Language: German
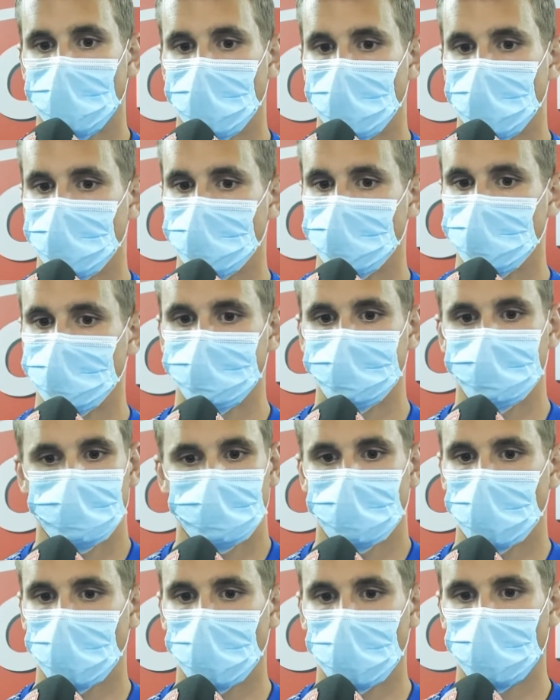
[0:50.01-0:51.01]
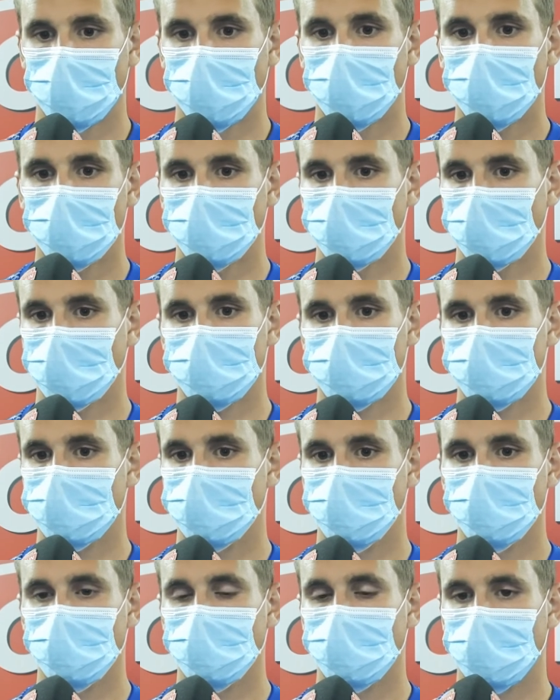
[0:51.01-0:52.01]
Ähm, ja, ich habe das
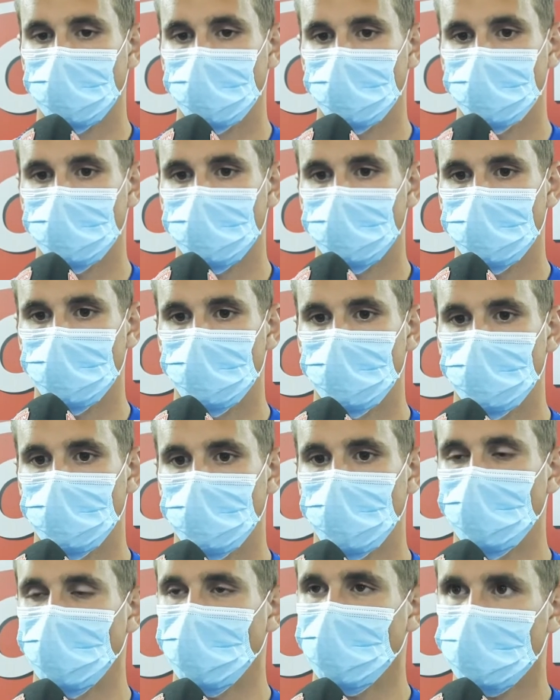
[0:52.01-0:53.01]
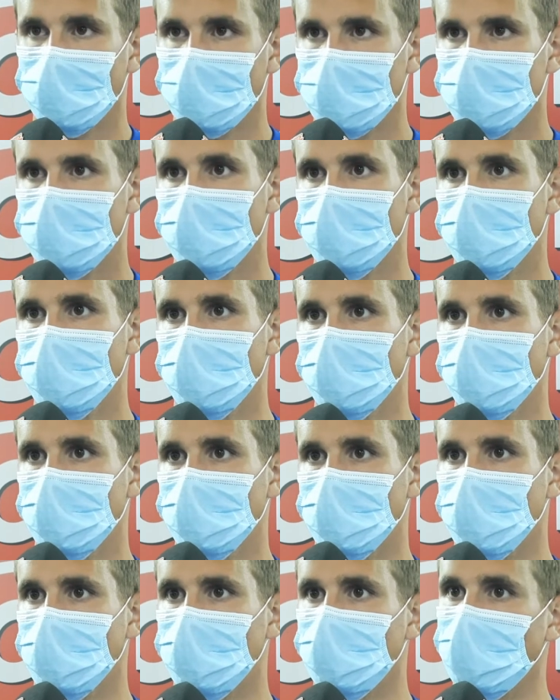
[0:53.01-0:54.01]
Gefühl gehabt, wir wollen den Sieg,
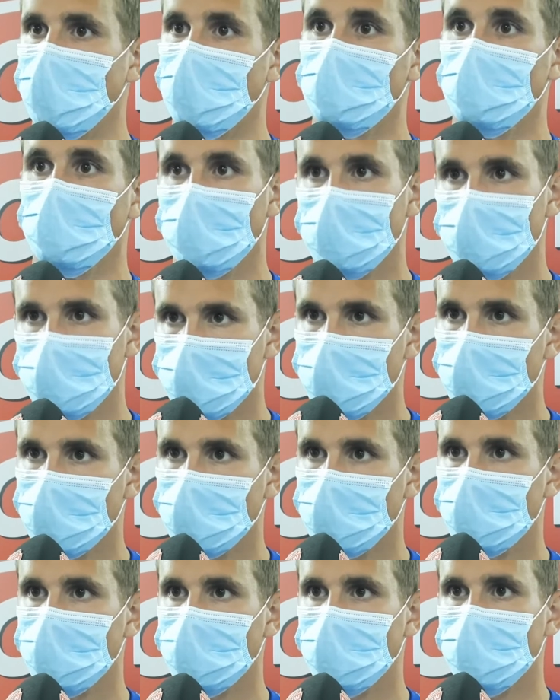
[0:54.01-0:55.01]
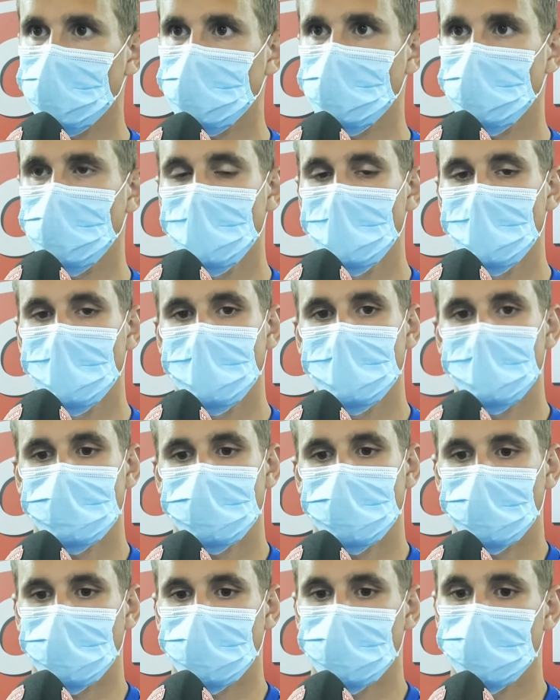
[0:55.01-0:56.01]
wir, wir haben alles eingerührt.
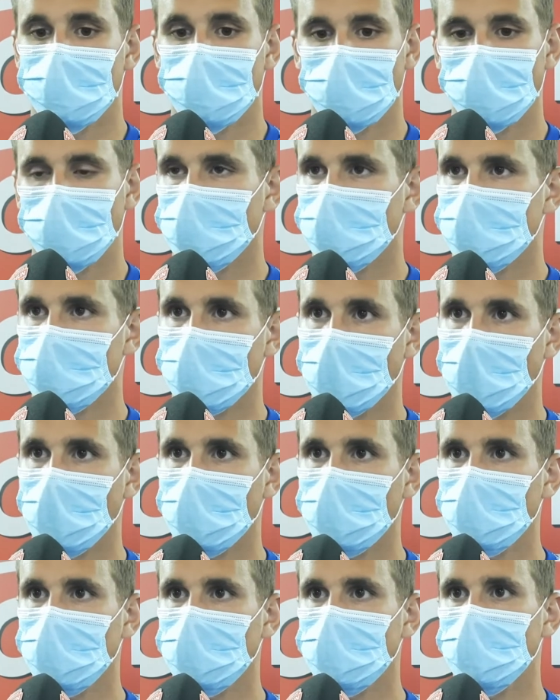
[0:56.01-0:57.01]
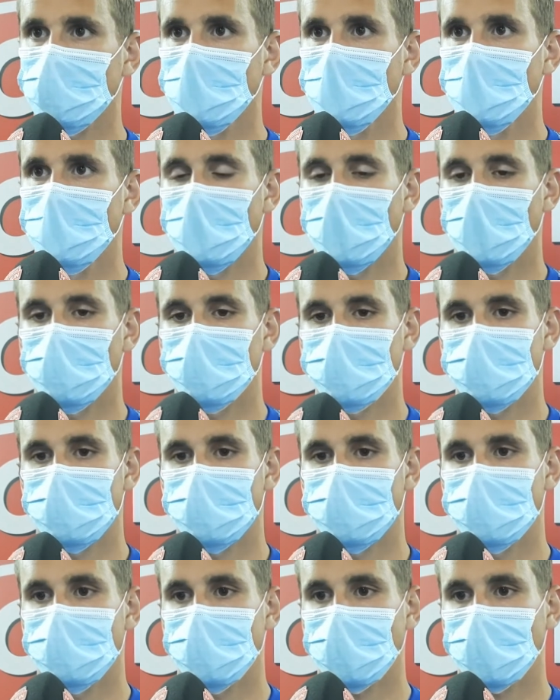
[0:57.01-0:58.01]
Es hat jetzt nicht ganz gelangt, aber es
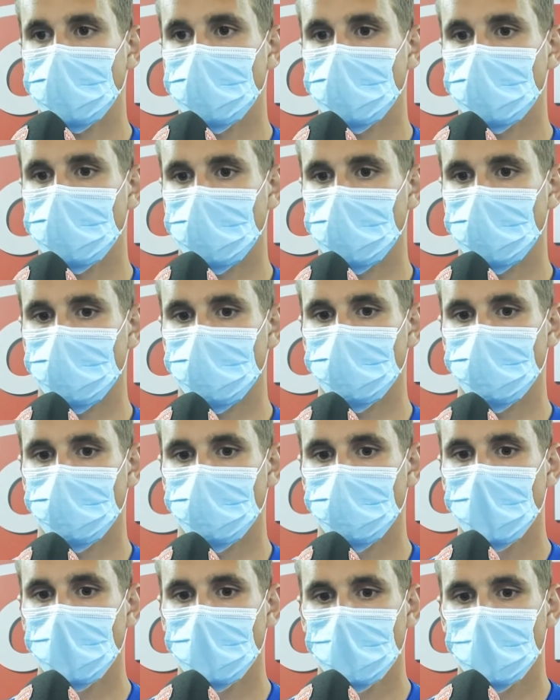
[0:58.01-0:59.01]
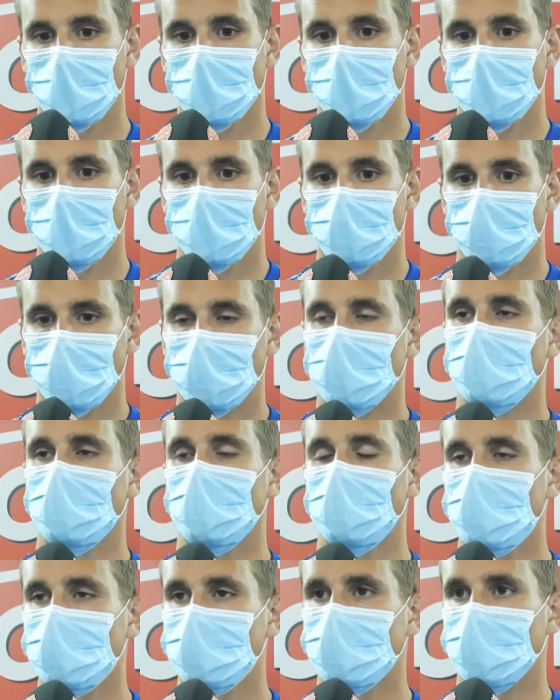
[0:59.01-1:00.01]
ist sicher ähm, ja, eine
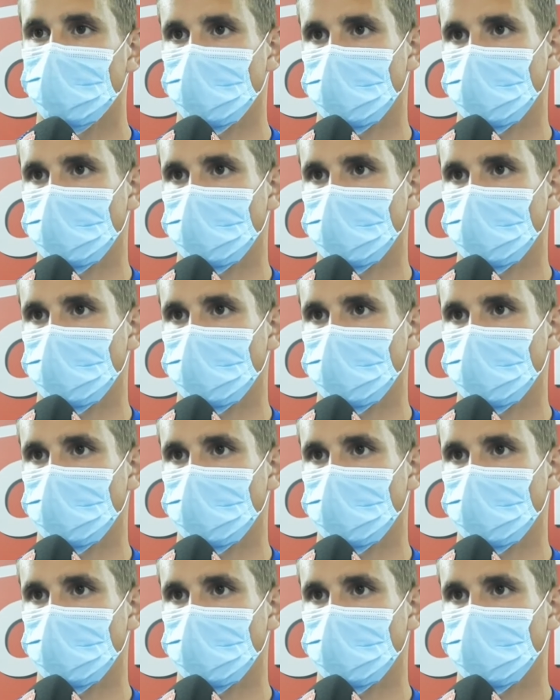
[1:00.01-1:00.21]
gute